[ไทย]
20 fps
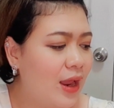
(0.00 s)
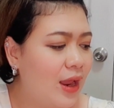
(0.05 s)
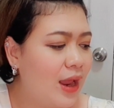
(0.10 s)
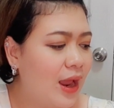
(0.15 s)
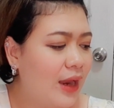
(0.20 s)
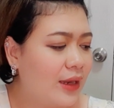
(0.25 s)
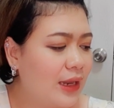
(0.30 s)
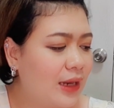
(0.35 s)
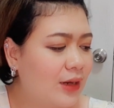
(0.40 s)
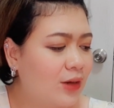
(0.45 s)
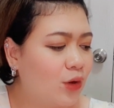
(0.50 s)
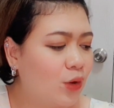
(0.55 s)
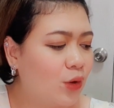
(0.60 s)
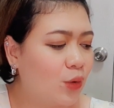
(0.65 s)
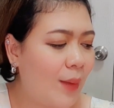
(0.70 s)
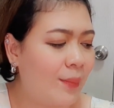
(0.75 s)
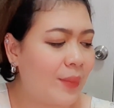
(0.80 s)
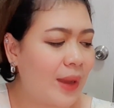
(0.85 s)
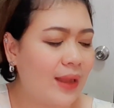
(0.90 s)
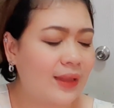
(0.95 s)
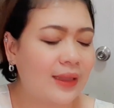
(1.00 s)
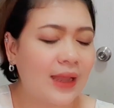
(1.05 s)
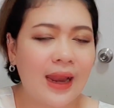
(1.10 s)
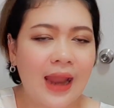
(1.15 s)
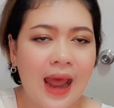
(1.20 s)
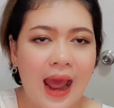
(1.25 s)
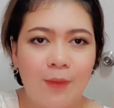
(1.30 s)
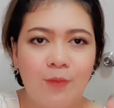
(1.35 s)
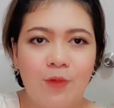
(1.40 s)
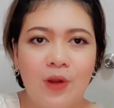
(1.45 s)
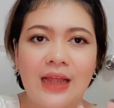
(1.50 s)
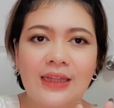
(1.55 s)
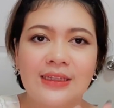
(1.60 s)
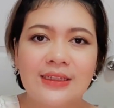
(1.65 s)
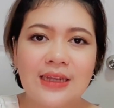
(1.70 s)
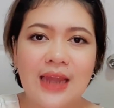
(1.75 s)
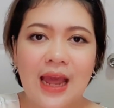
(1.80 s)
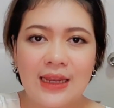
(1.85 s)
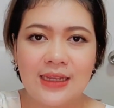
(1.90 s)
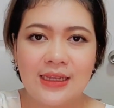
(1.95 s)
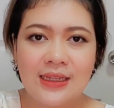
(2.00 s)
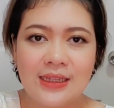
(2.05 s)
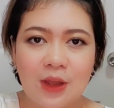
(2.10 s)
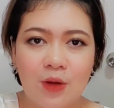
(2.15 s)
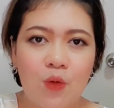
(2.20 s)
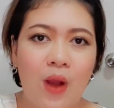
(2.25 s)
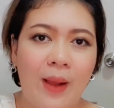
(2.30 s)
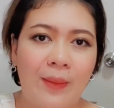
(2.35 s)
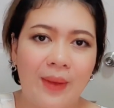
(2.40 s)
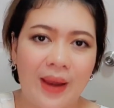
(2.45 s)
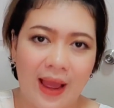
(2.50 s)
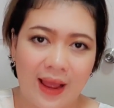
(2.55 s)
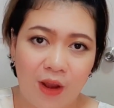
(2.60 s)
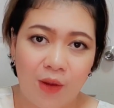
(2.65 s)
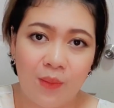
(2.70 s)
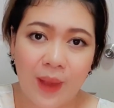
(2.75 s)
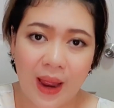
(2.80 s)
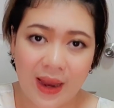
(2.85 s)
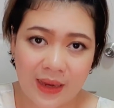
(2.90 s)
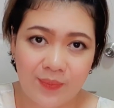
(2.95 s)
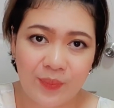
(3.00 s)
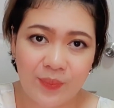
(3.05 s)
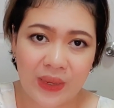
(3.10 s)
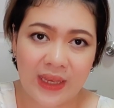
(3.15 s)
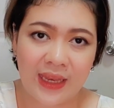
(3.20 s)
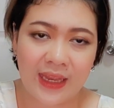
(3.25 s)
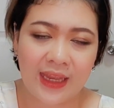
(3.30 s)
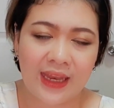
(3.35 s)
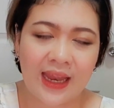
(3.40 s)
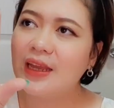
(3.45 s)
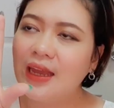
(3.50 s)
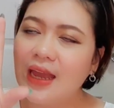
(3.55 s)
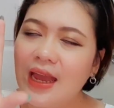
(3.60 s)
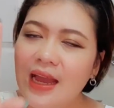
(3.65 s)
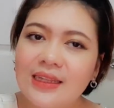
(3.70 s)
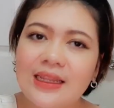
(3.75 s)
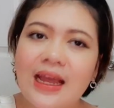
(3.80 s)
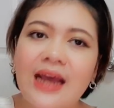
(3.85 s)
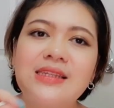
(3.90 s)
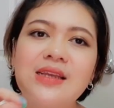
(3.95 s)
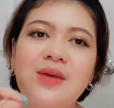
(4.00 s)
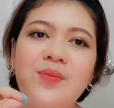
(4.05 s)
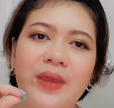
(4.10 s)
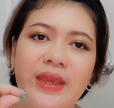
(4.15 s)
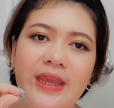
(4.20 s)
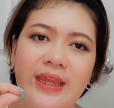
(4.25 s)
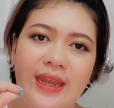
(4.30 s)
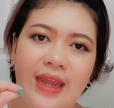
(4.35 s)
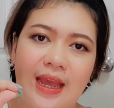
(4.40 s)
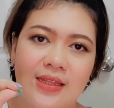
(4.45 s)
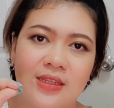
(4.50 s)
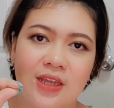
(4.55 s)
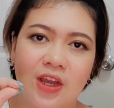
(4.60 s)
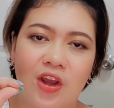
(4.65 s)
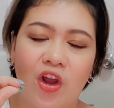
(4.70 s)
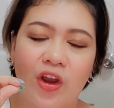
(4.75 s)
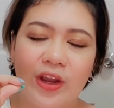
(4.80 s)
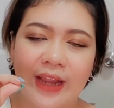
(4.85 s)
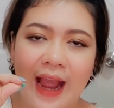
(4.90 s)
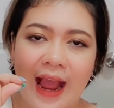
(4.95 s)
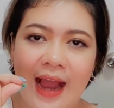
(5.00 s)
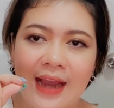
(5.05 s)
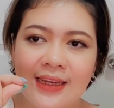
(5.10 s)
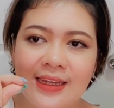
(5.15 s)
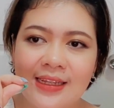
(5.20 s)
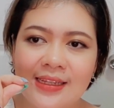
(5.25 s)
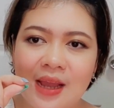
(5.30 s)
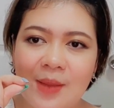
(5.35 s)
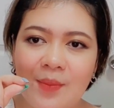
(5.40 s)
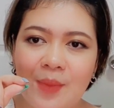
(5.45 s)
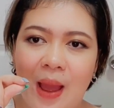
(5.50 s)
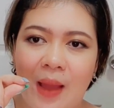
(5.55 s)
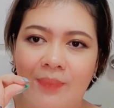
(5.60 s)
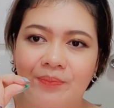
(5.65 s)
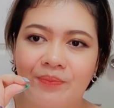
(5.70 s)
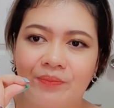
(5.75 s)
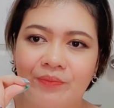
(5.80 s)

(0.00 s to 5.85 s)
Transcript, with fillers: ดึงดูดความรักถ้าถามว่าลักษณะที่จะความรักเข้ามาในปีนี้นะถ้าจะมีเนี่ยจะค่อนข้างที่จะแบบ